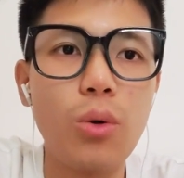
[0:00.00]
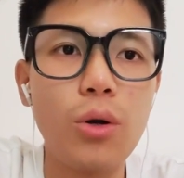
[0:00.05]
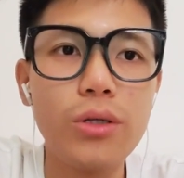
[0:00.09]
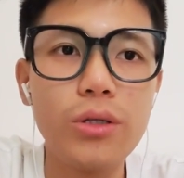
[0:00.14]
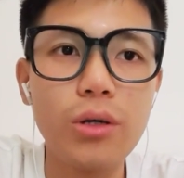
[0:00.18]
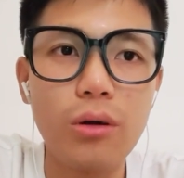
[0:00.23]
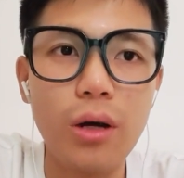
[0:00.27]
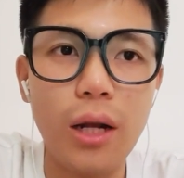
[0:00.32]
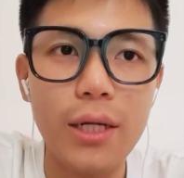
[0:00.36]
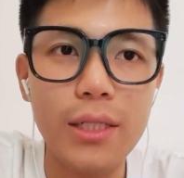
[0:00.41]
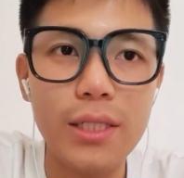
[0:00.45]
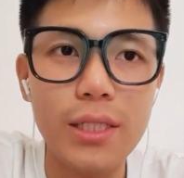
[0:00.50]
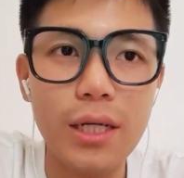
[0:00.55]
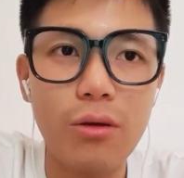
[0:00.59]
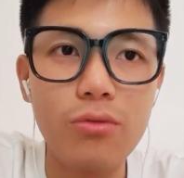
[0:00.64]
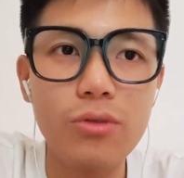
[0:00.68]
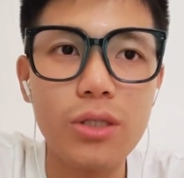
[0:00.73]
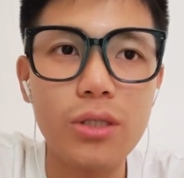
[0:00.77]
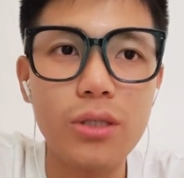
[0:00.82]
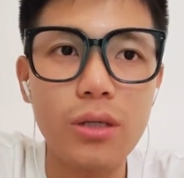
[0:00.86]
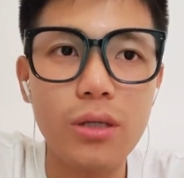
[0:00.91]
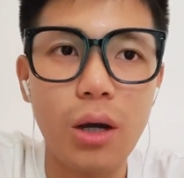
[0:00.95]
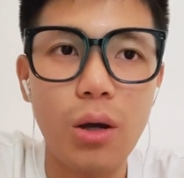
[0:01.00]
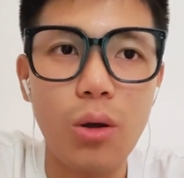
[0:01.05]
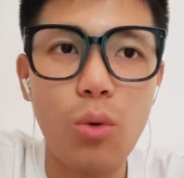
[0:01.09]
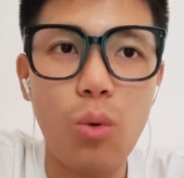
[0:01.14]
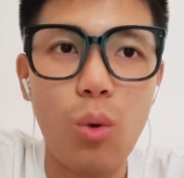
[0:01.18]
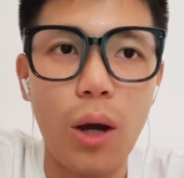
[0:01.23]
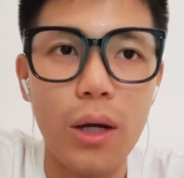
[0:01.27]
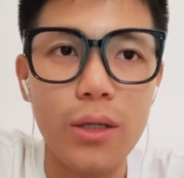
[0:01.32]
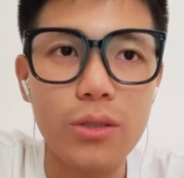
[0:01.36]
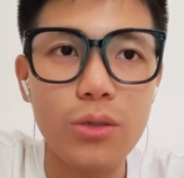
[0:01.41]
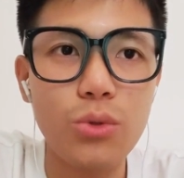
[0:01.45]
会用来交易得到
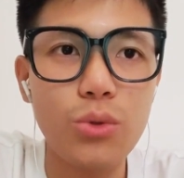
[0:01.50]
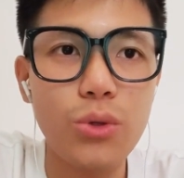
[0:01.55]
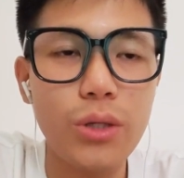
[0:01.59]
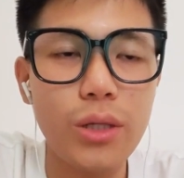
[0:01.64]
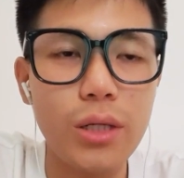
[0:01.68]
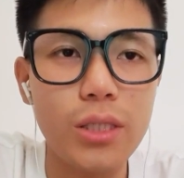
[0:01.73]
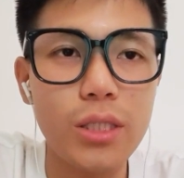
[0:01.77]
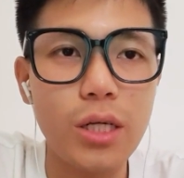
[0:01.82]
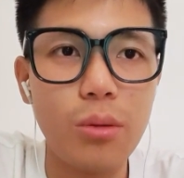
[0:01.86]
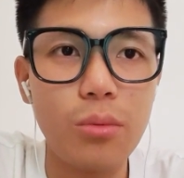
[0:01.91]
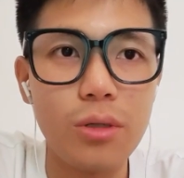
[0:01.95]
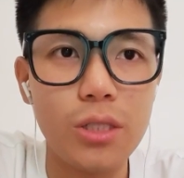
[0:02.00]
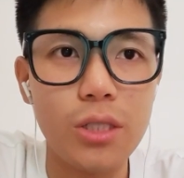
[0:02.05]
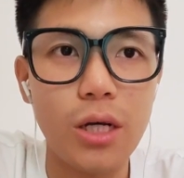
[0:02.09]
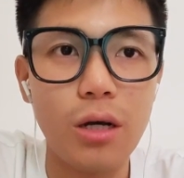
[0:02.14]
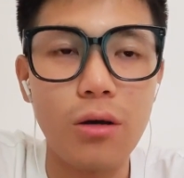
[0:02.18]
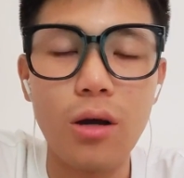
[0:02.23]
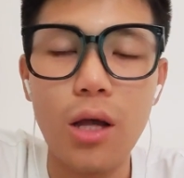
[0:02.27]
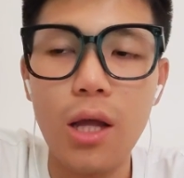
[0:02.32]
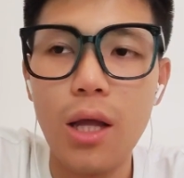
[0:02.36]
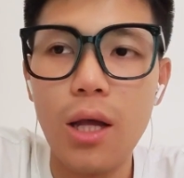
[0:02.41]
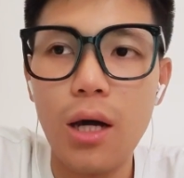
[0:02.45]
广州队的焦波桥，